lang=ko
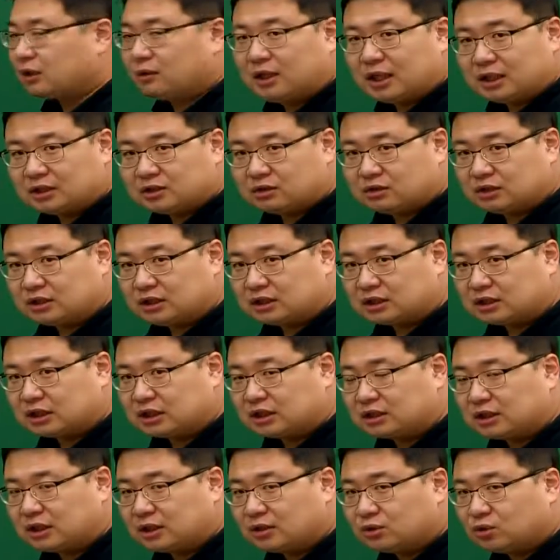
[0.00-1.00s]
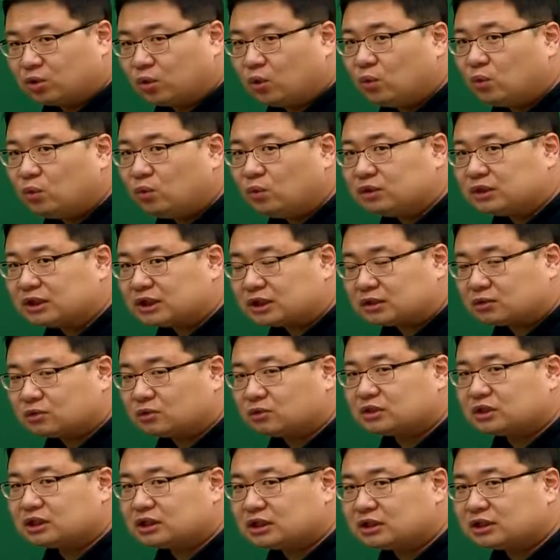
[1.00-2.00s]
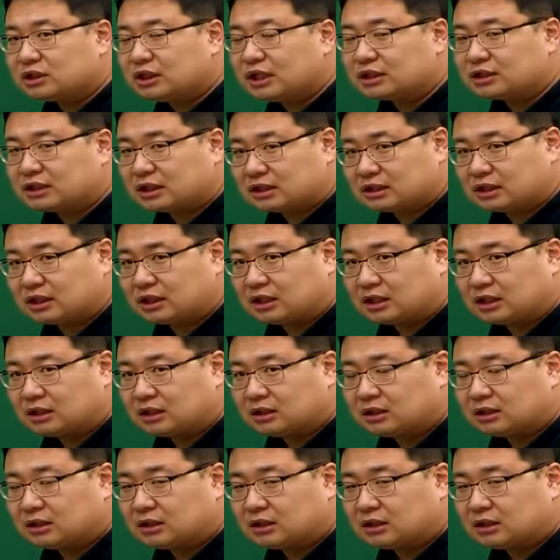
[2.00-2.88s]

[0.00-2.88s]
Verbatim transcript: 확정일자에 의한 통지 또는 승낙 자체가